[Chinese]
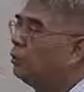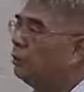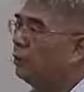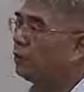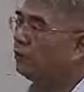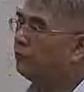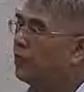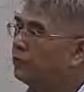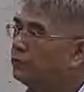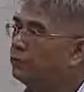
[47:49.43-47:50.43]
头有一个
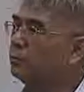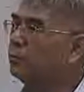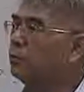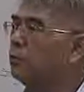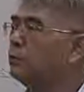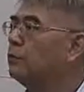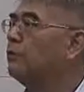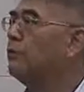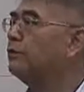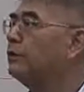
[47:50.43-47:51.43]
factor 必须要
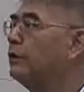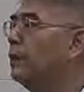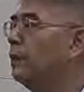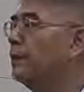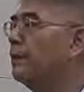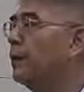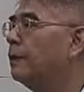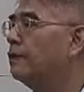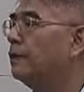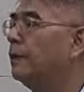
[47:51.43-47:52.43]
放进来，
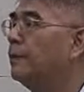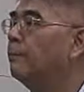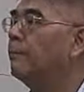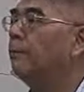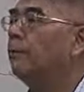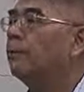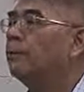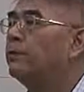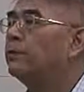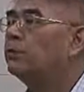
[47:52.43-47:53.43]
还记得
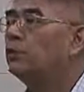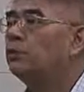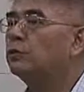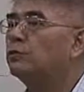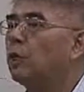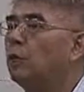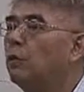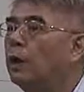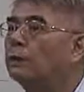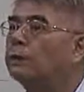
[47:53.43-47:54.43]
吗？discrete 转
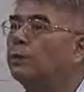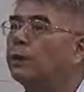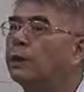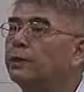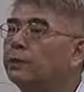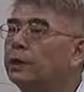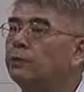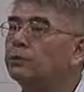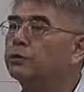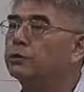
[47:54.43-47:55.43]
换成为
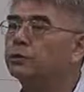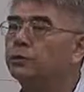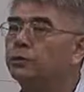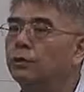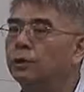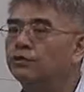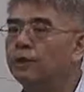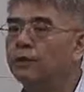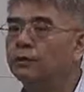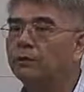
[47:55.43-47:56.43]
continuous 的时候，有一个
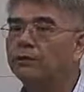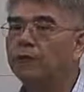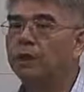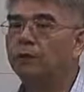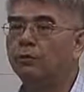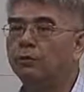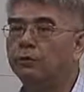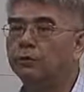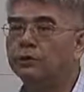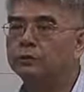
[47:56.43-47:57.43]
factor 必须要考虑，
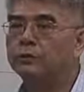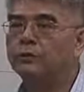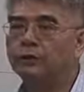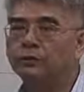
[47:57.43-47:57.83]
那叫什么